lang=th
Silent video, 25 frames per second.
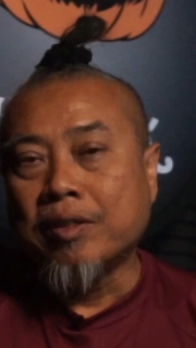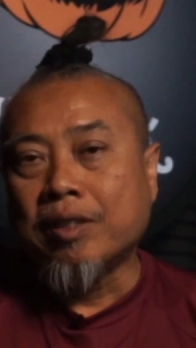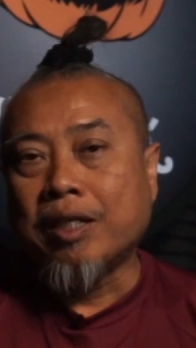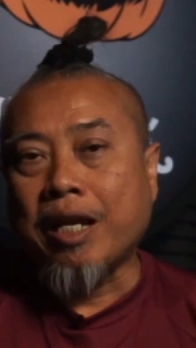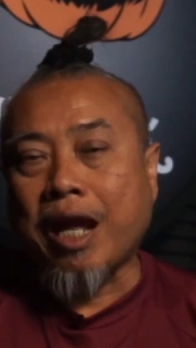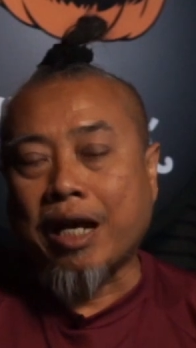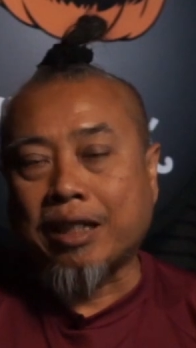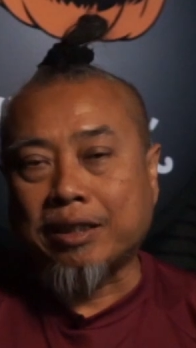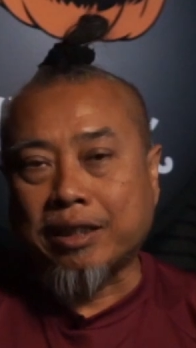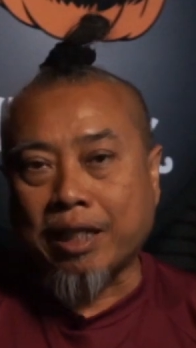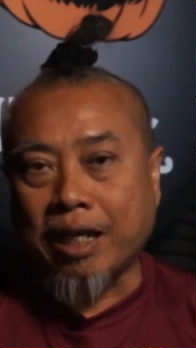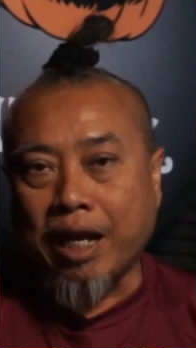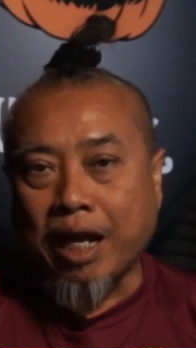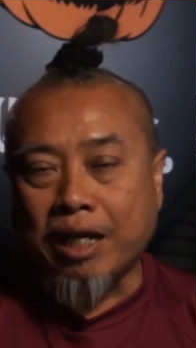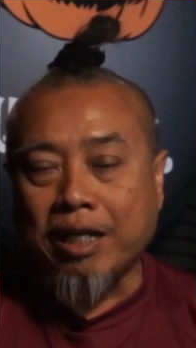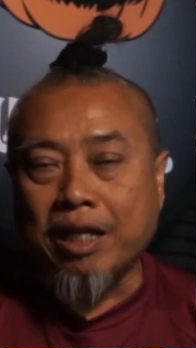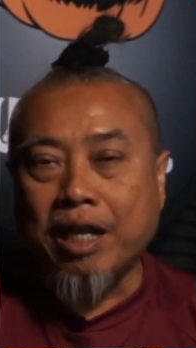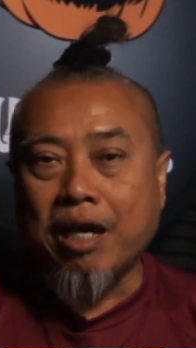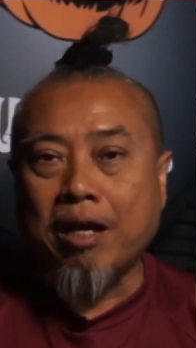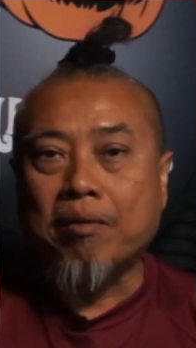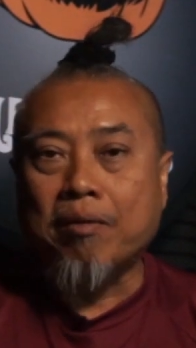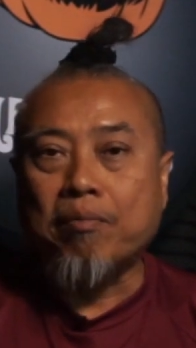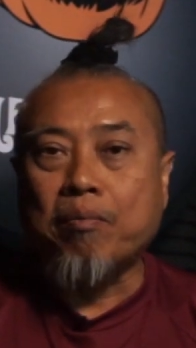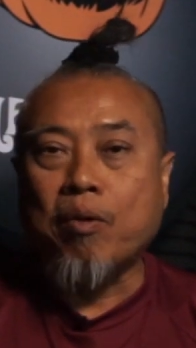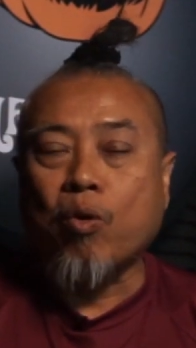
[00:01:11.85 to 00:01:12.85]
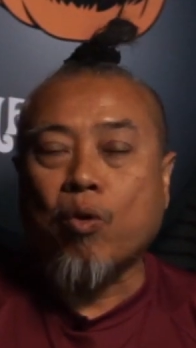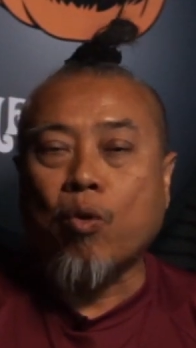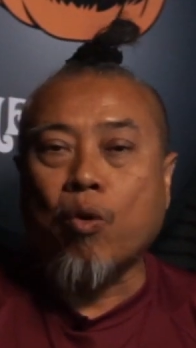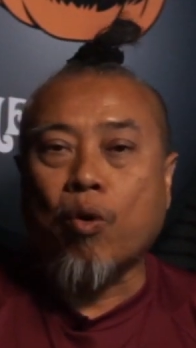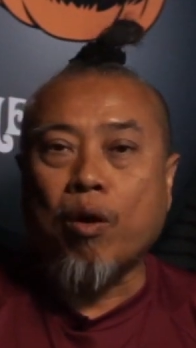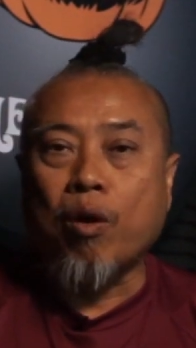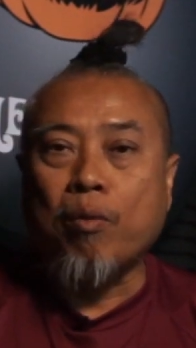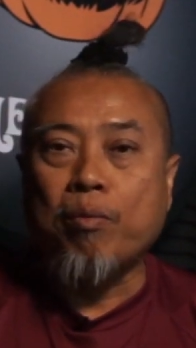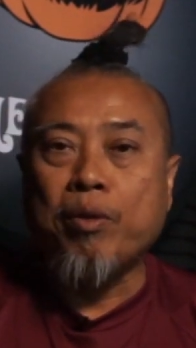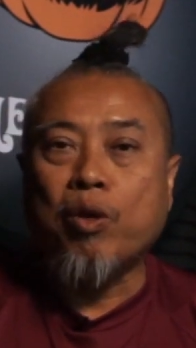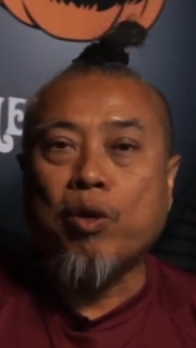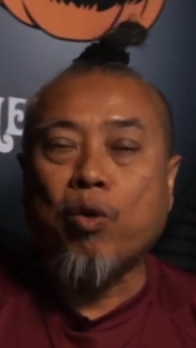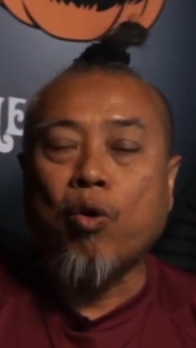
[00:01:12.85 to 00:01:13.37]
หลังจากนั้นเนี่ยปรากฏ
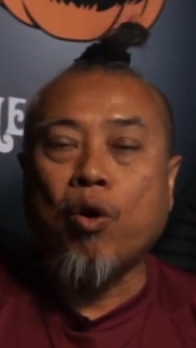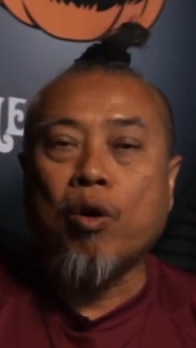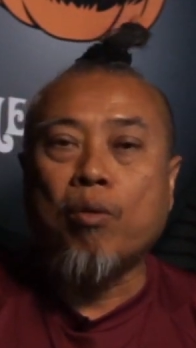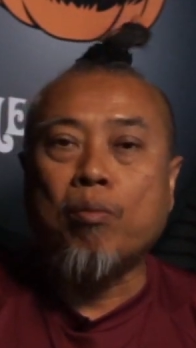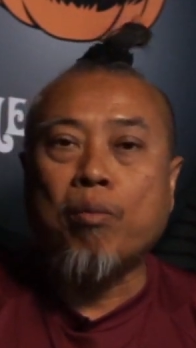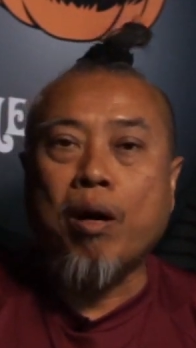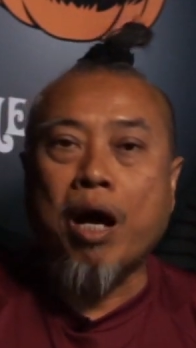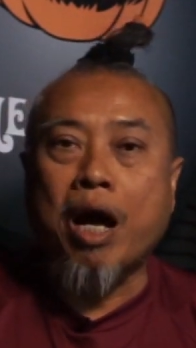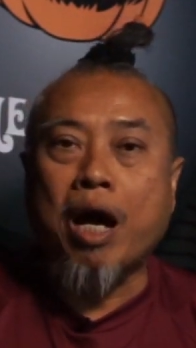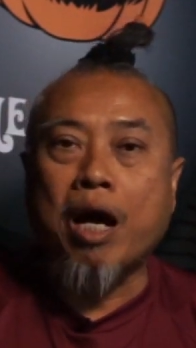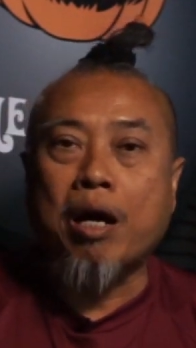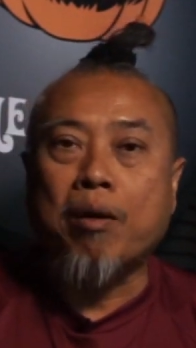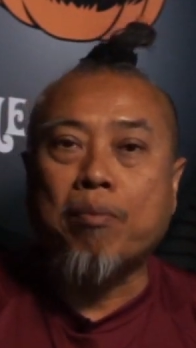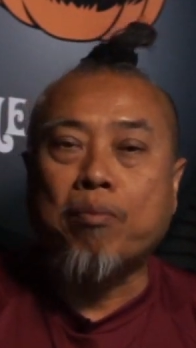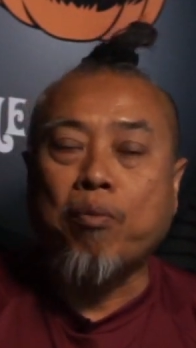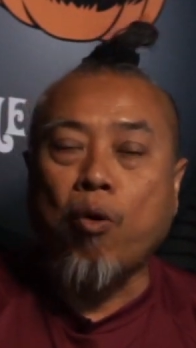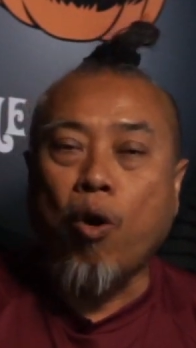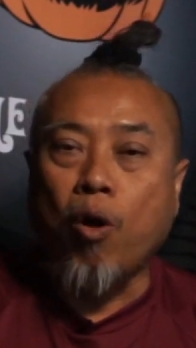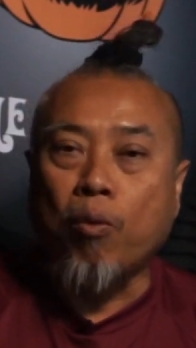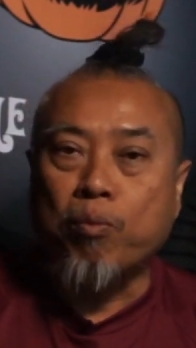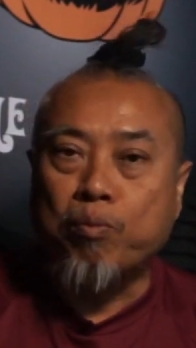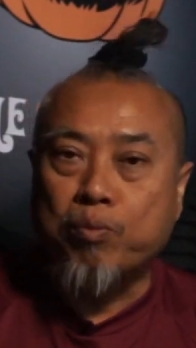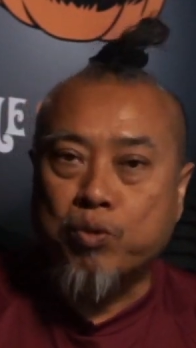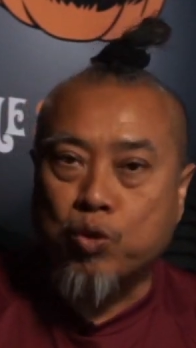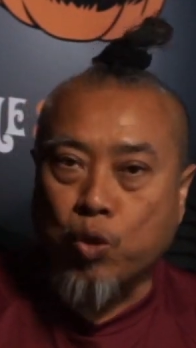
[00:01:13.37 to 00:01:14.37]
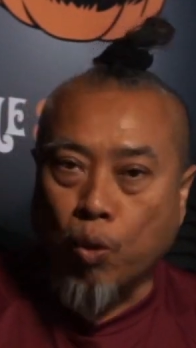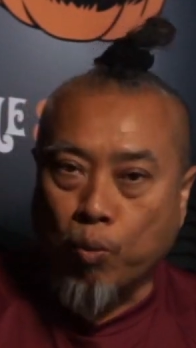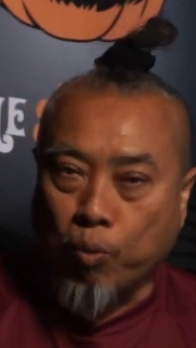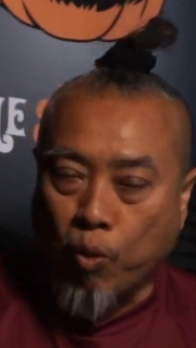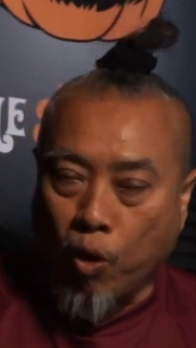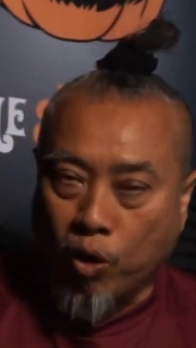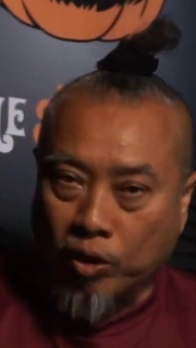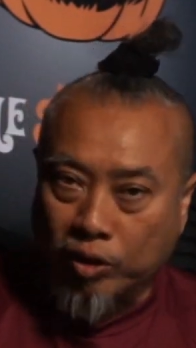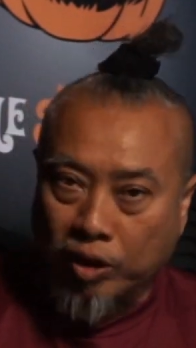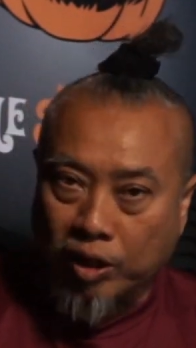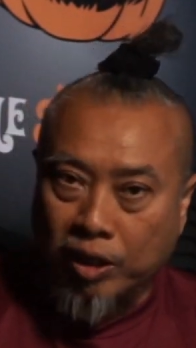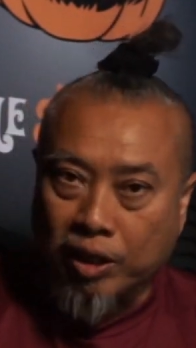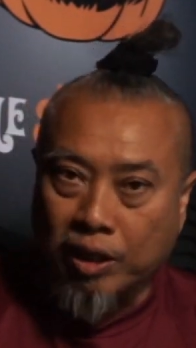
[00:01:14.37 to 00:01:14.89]
ว่ามีคนมาพบศพข
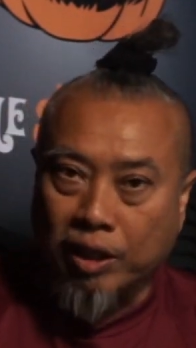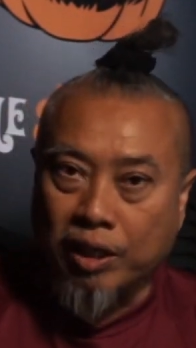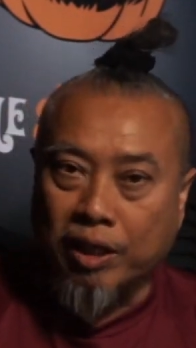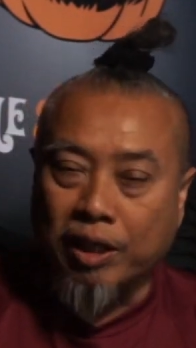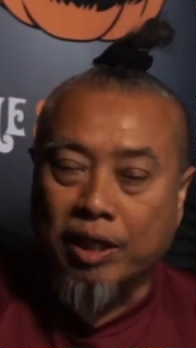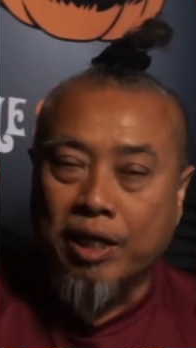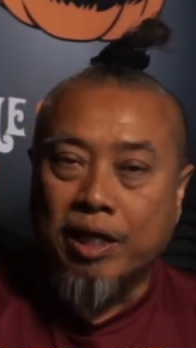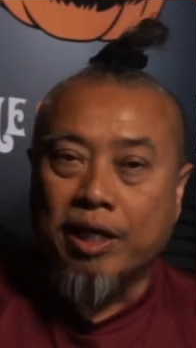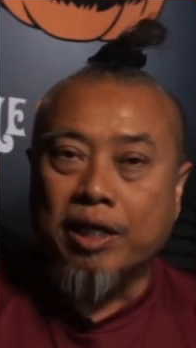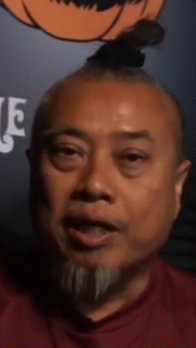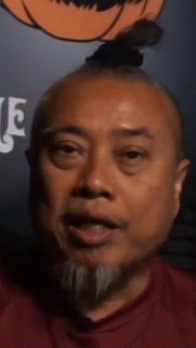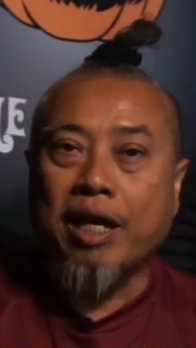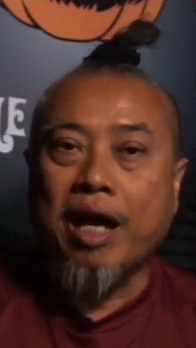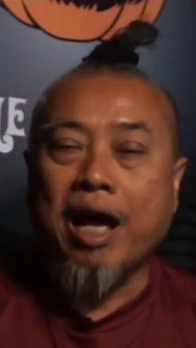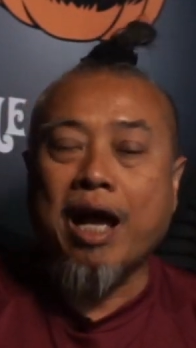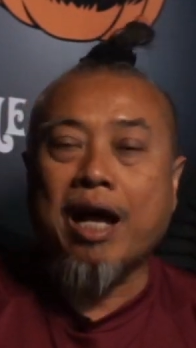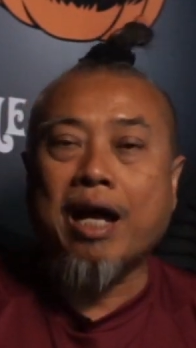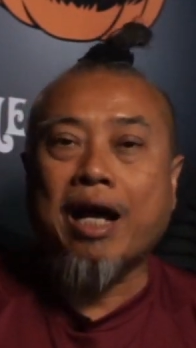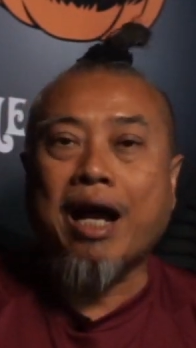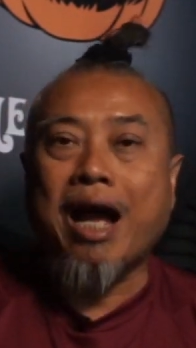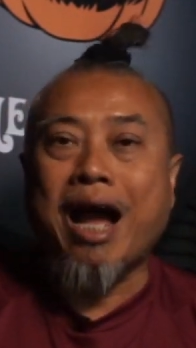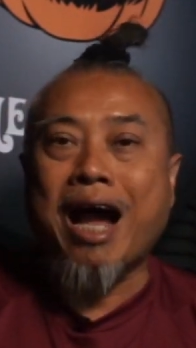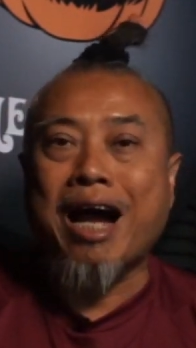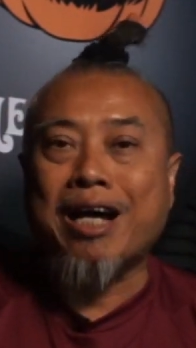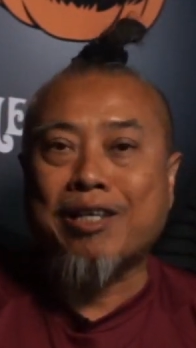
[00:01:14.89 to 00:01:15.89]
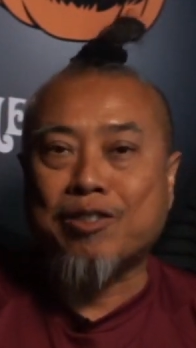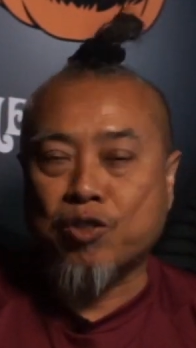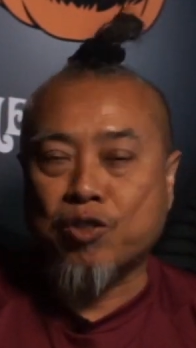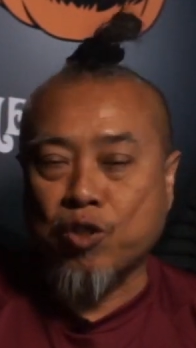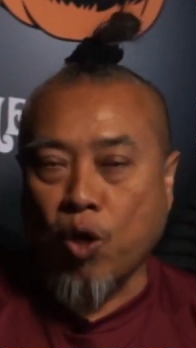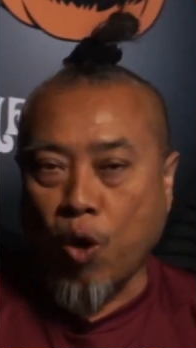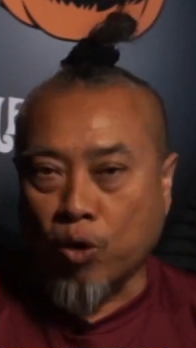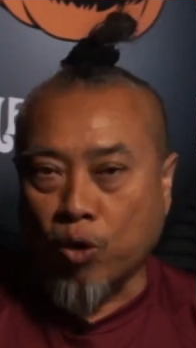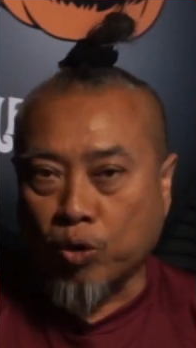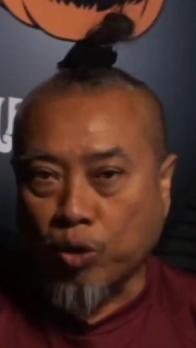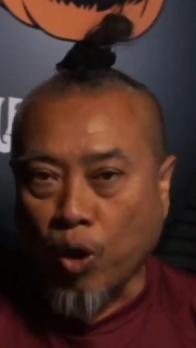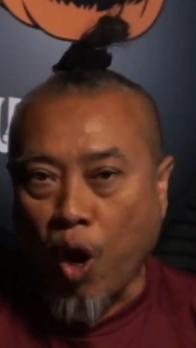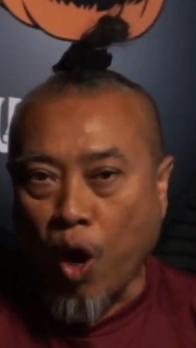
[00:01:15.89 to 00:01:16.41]
องเธอนะขาดสอ
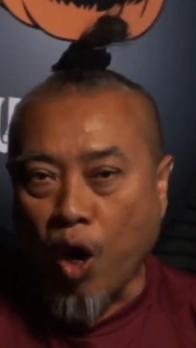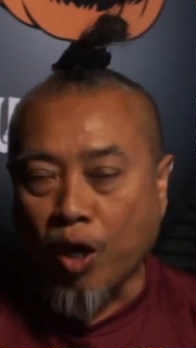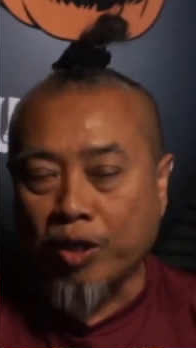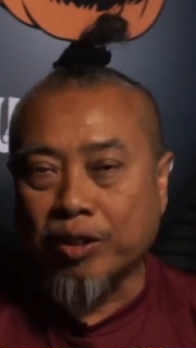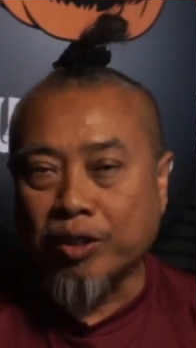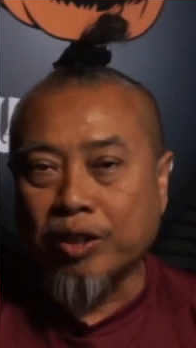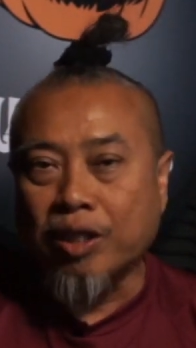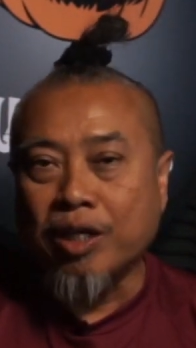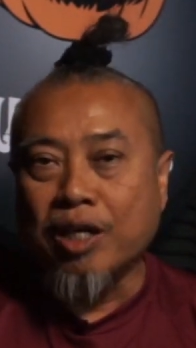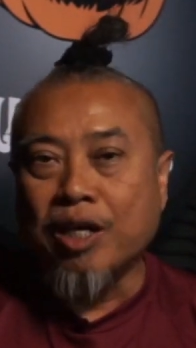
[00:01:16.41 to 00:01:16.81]
งท่อน